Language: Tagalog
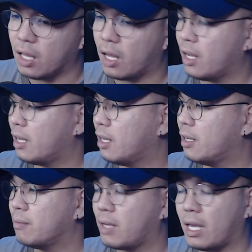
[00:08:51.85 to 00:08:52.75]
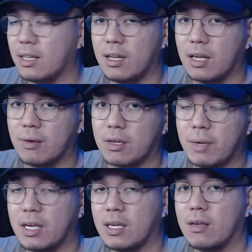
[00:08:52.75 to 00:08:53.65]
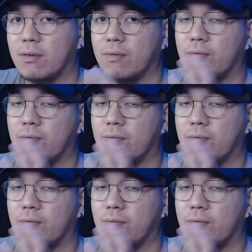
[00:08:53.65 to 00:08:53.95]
Um, kindly like my